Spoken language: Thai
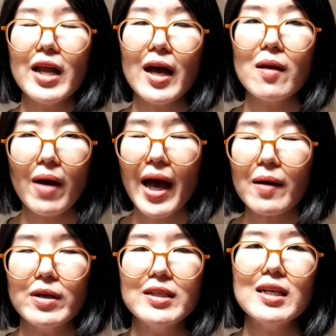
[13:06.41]
ได้มา
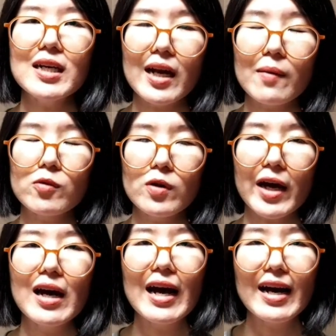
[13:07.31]
กเหมือนที่เคยรับรู้
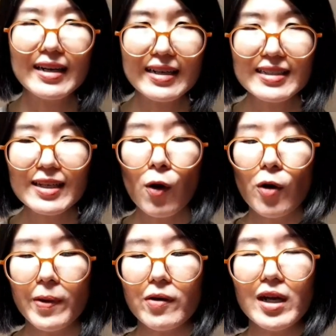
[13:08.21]
แล้วหรือที่โห
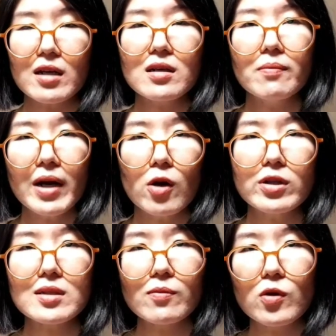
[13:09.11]
ดไปกว่านั้นก็คือมันล
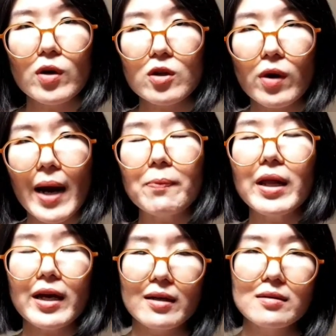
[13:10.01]
ดจำนวนตัวรับ
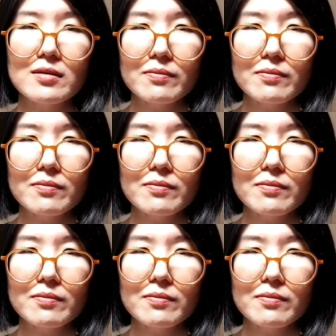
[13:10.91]
เลยค่ะ